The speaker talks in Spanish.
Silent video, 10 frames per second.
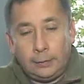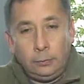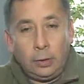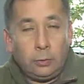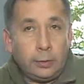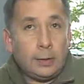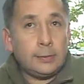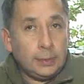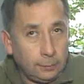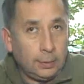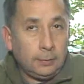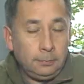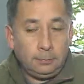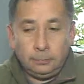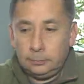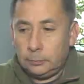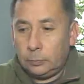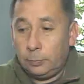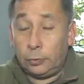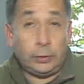Ha sido una jornada cívica
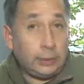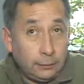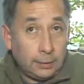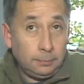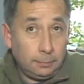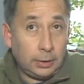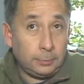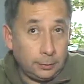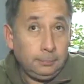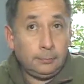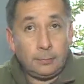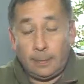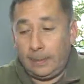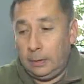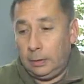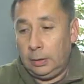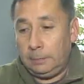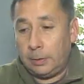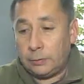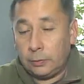positiva para mí.
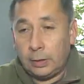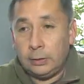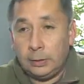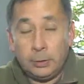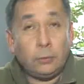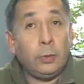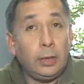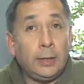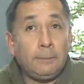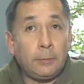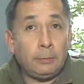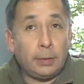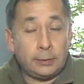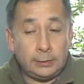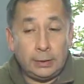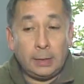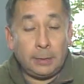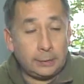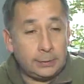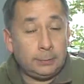El personal de mi escuela
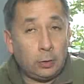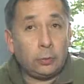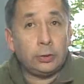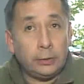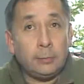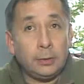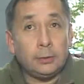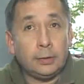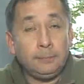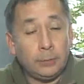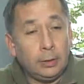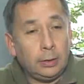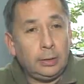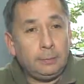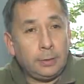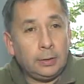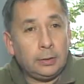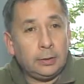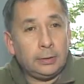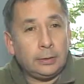ha participado activamente. El,
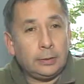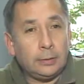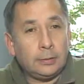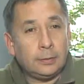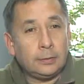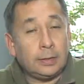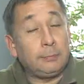eh,